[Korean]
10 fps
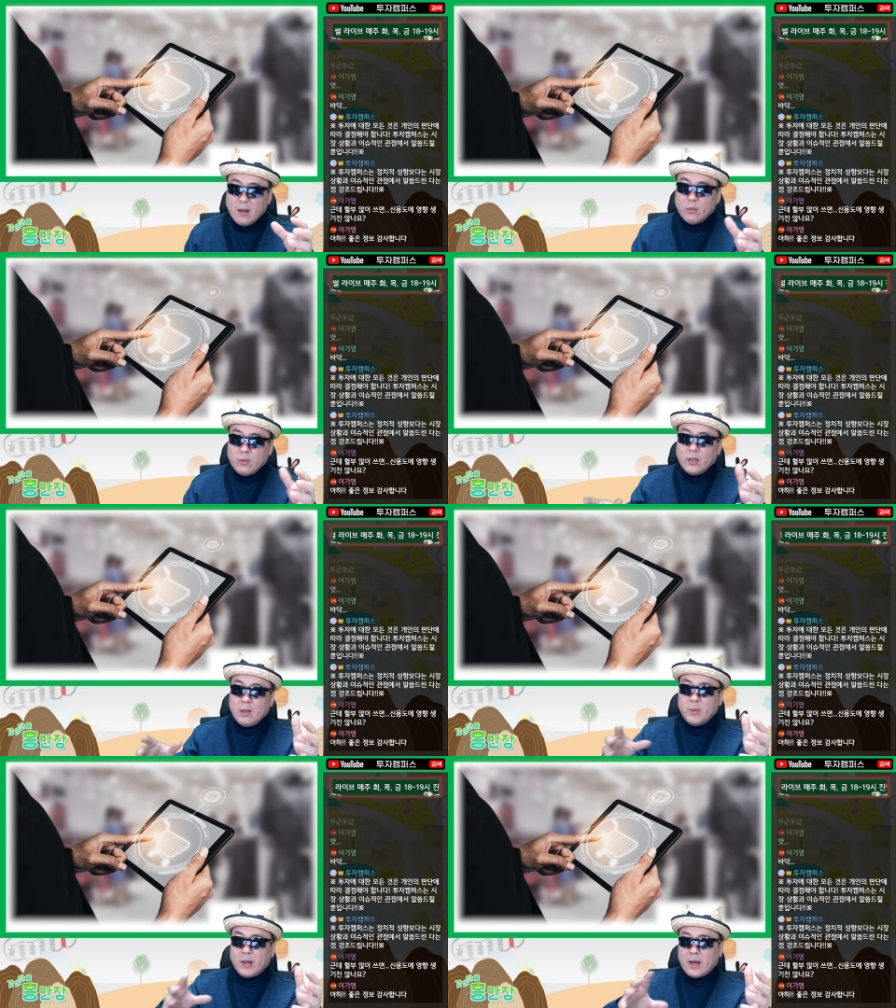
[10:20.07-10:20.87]
어떻게
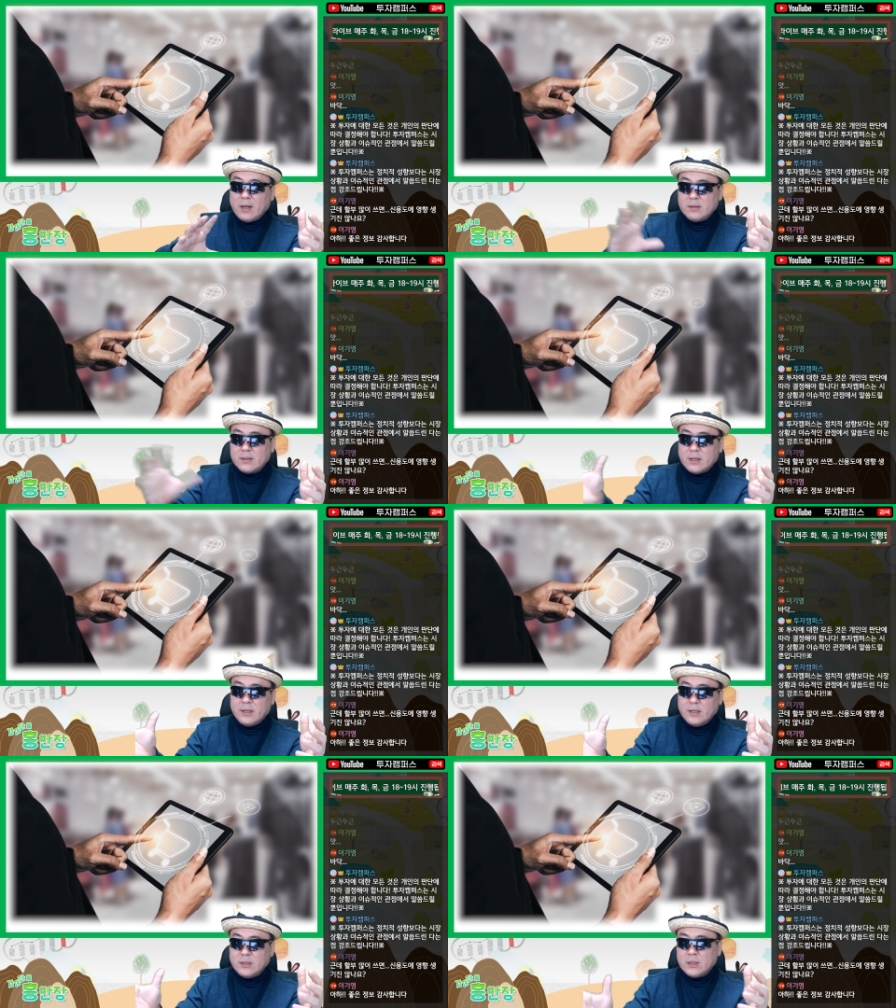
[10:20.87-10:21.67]
보면 카드사를
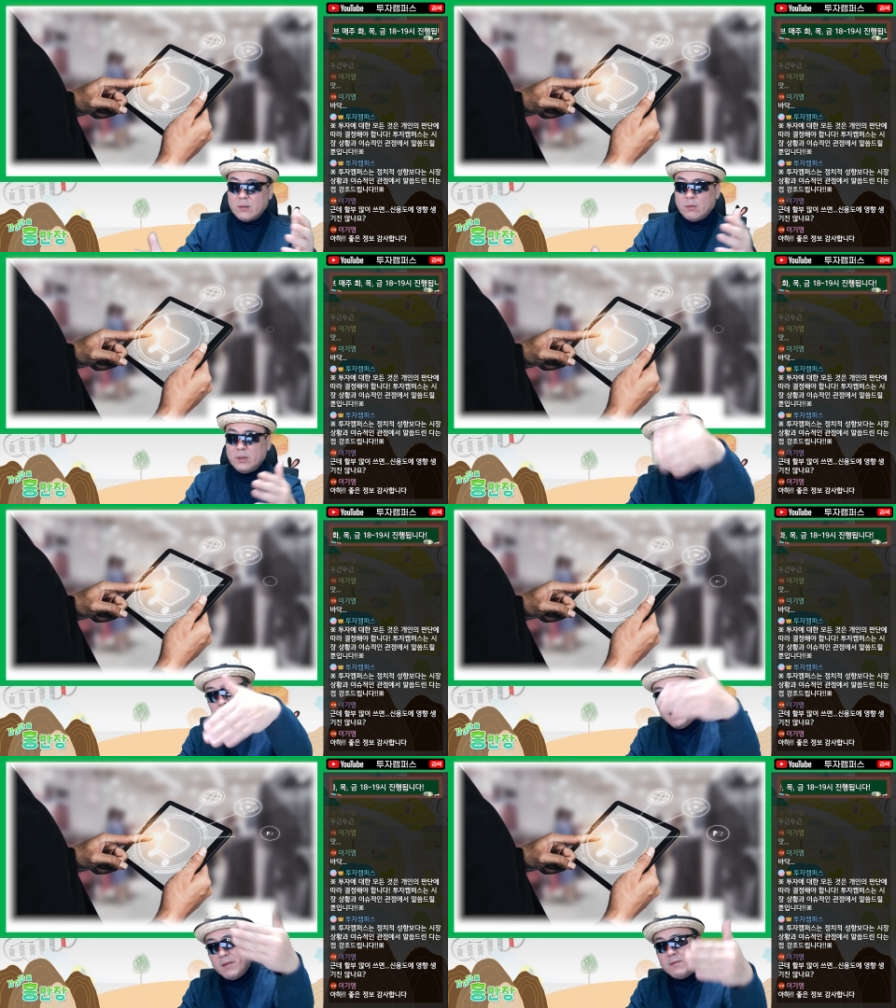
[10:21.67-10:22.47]
대체로
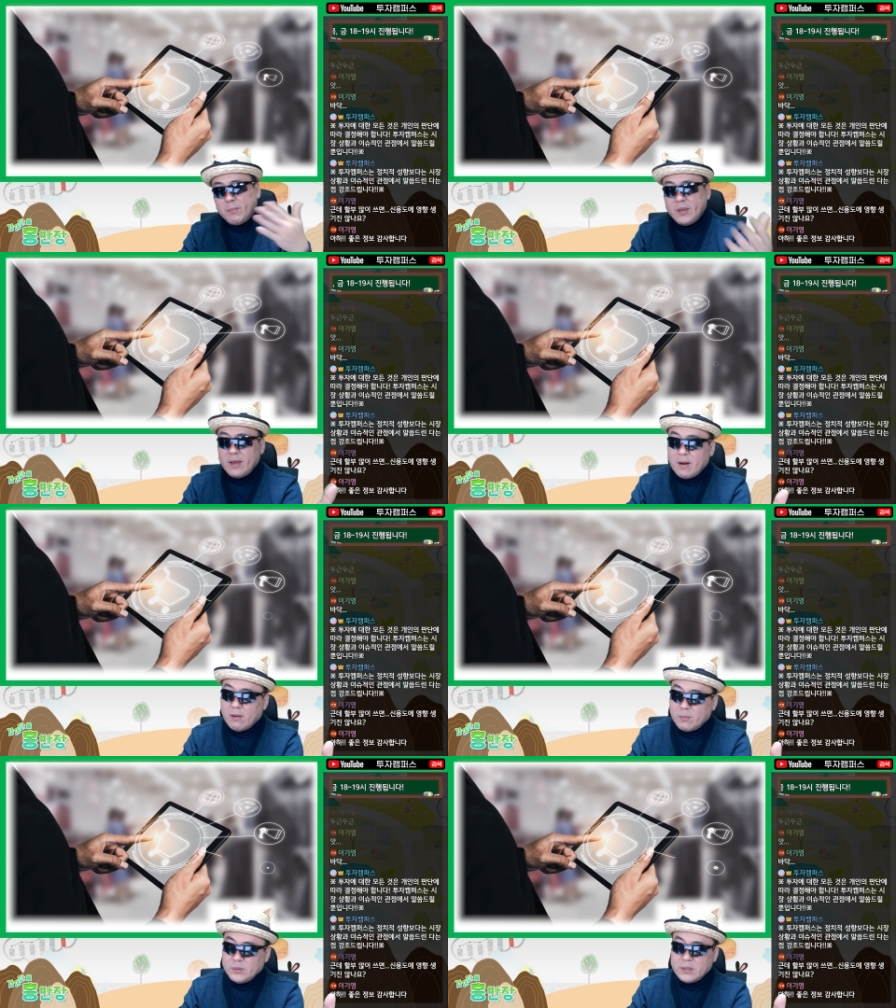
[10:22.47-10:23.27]
BNPL
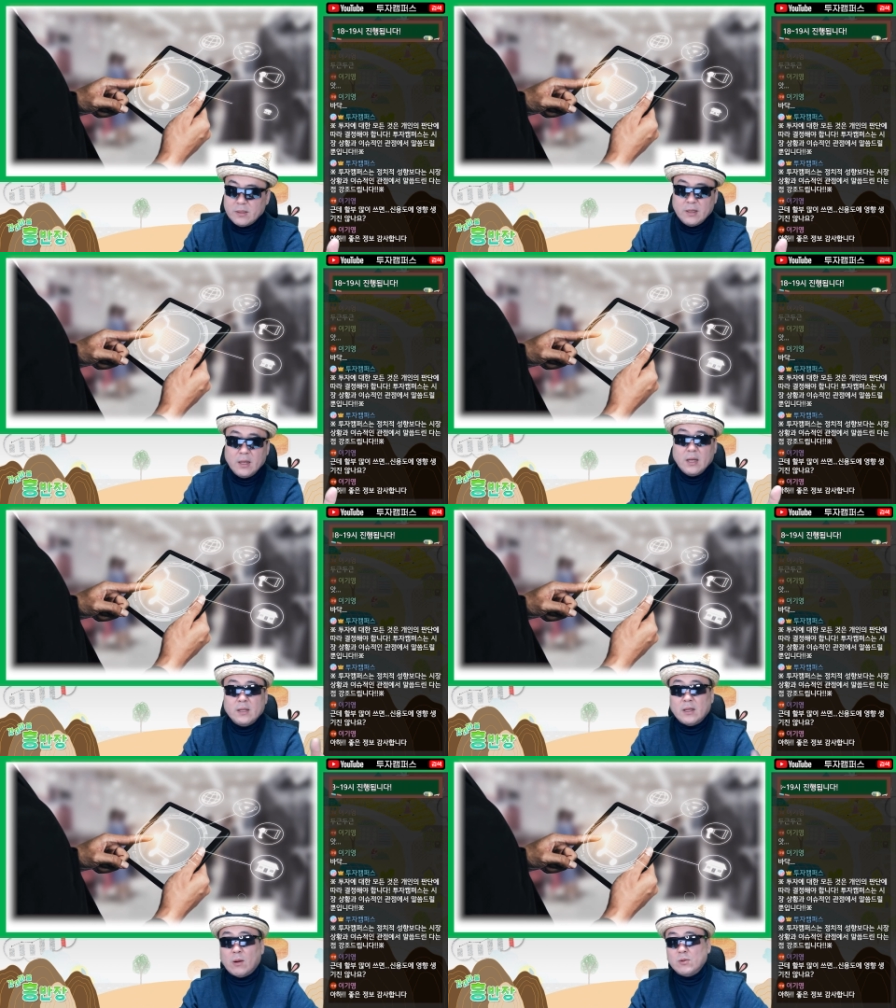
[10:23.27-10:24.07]
업체들이
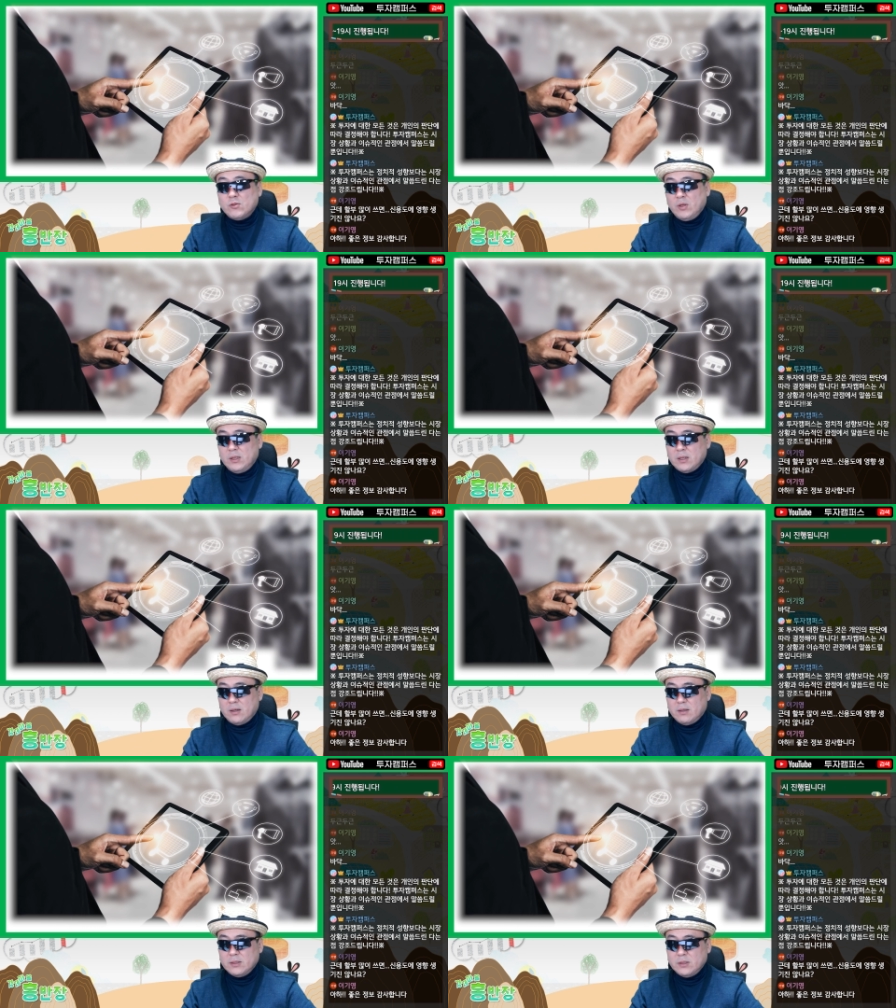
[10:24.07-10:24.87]
나올 수 있다는
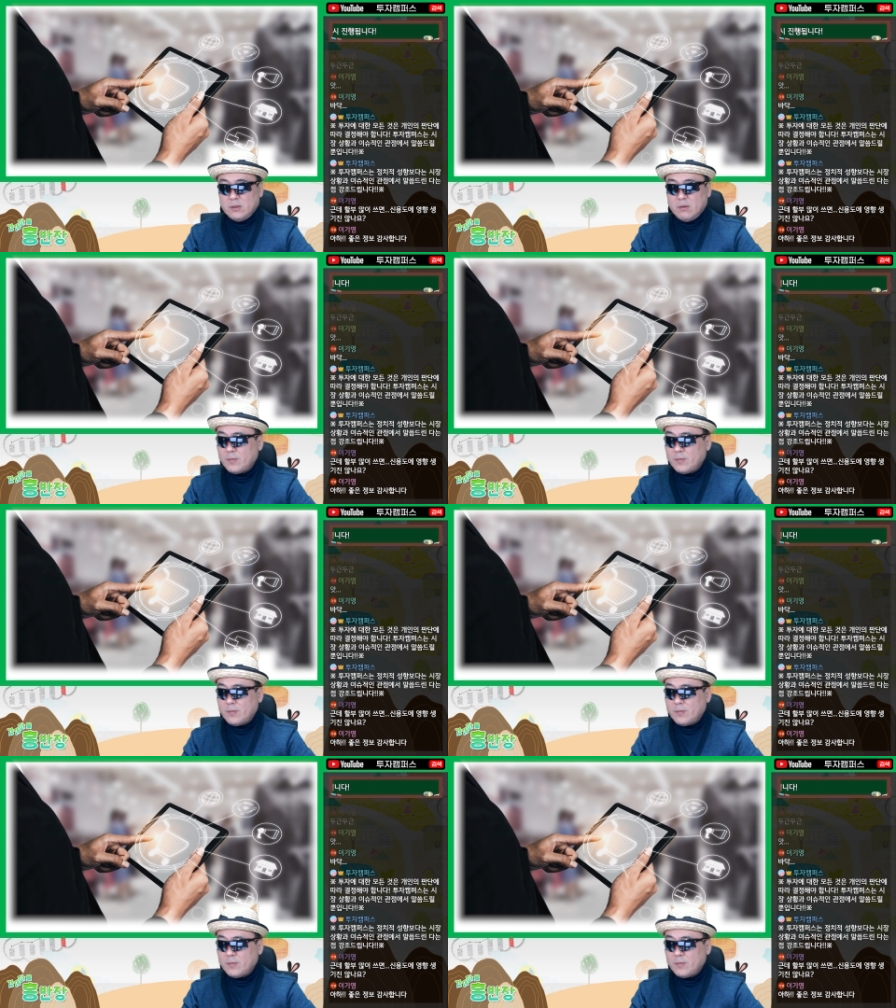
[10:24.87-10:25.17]
거죠.